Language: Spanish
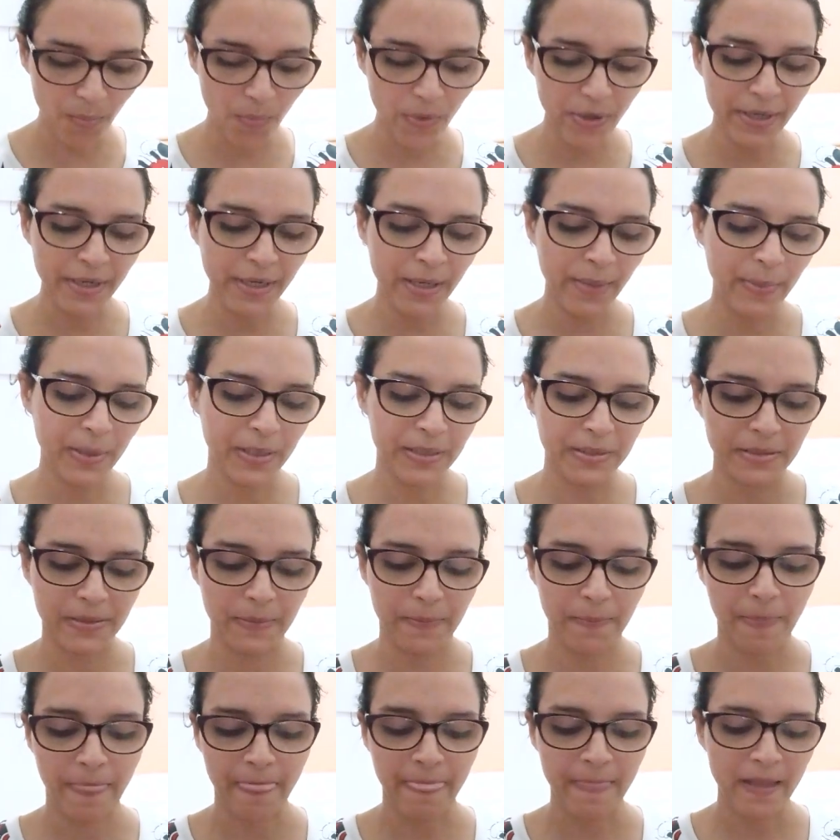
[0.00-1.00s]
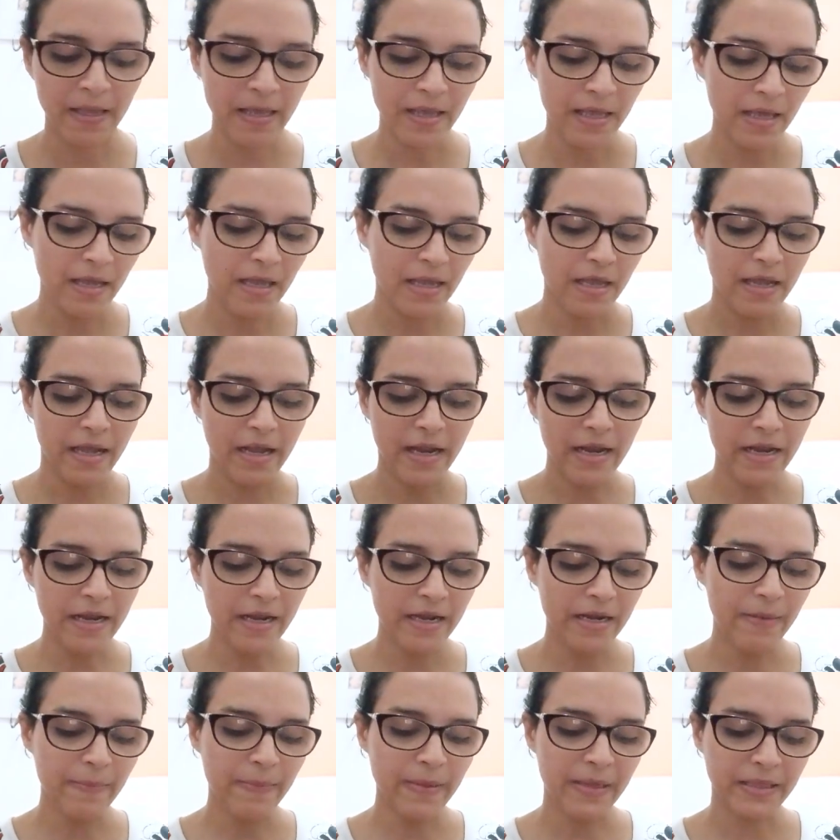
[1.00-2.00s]
Pues, ¿qué pasa?
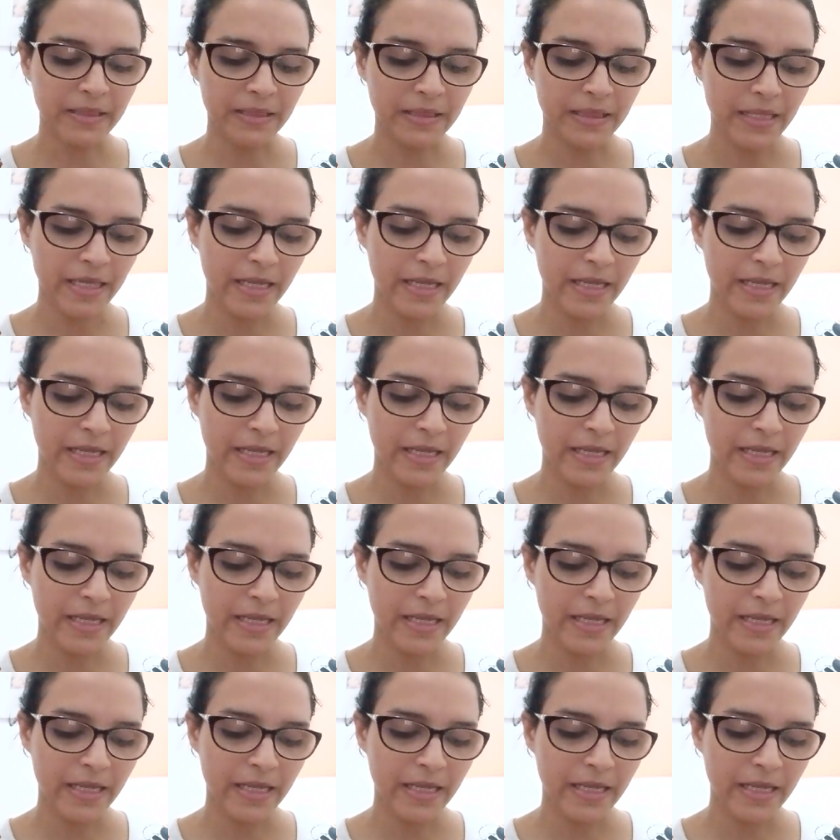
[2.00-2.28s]
Él me,